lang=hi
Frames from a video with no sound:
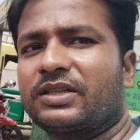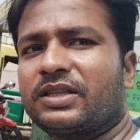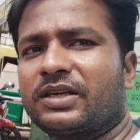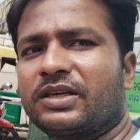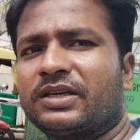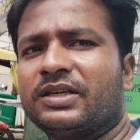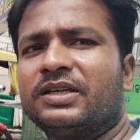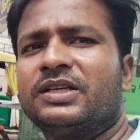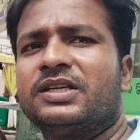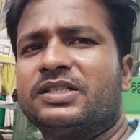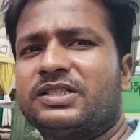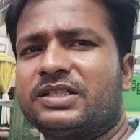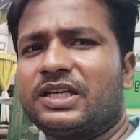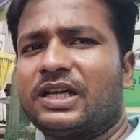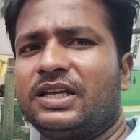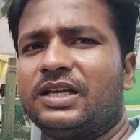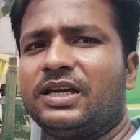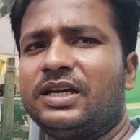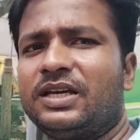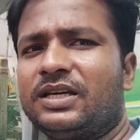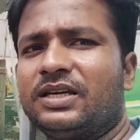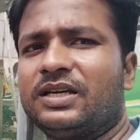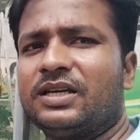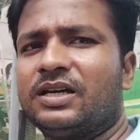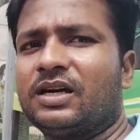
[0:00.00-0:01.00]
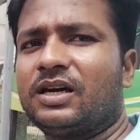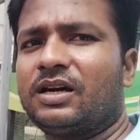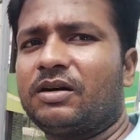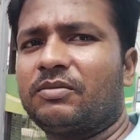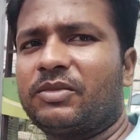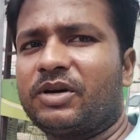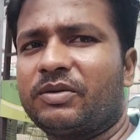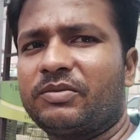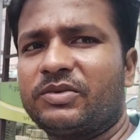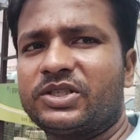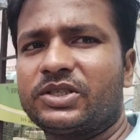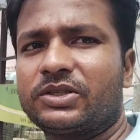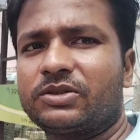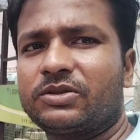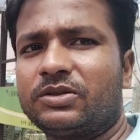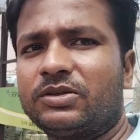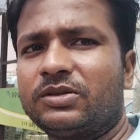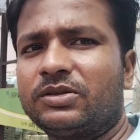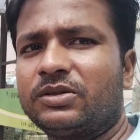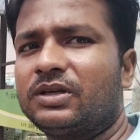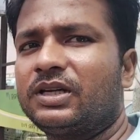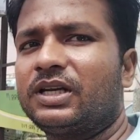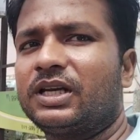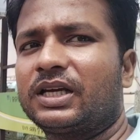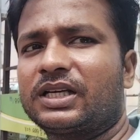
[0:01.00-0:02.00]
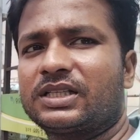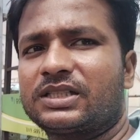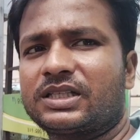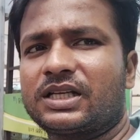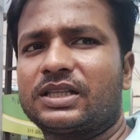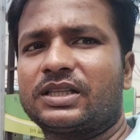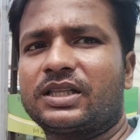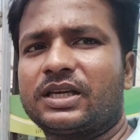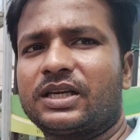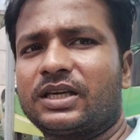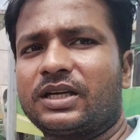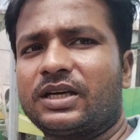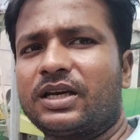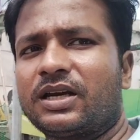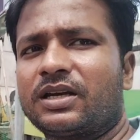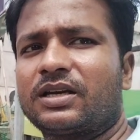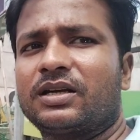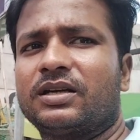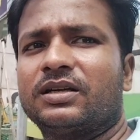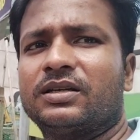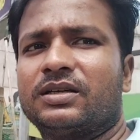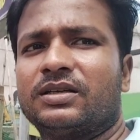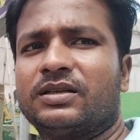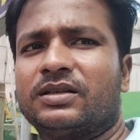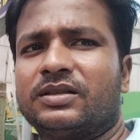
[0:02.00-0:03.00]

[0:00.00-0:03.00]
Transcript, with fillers: रहते हैं चलिए अब मम्मी जी को लेके चलते हैं घर